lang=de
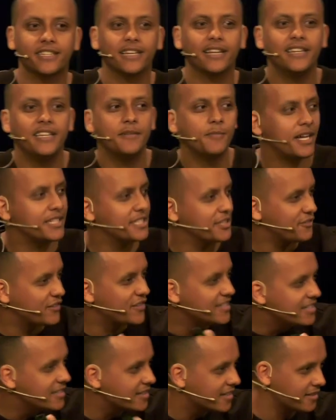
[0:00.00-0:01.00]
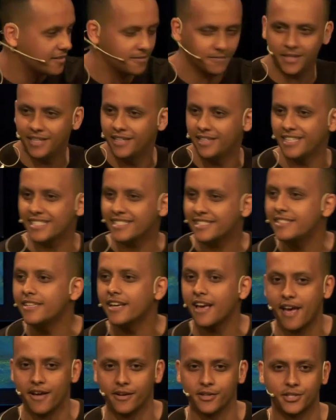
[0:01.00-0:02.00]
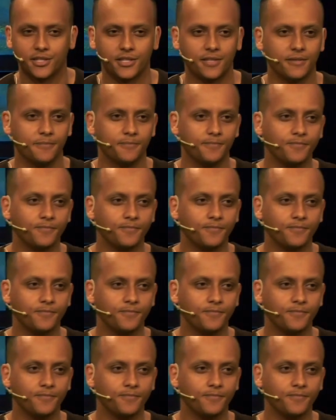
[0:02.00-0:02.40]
Klima definieren, das hier herrscht.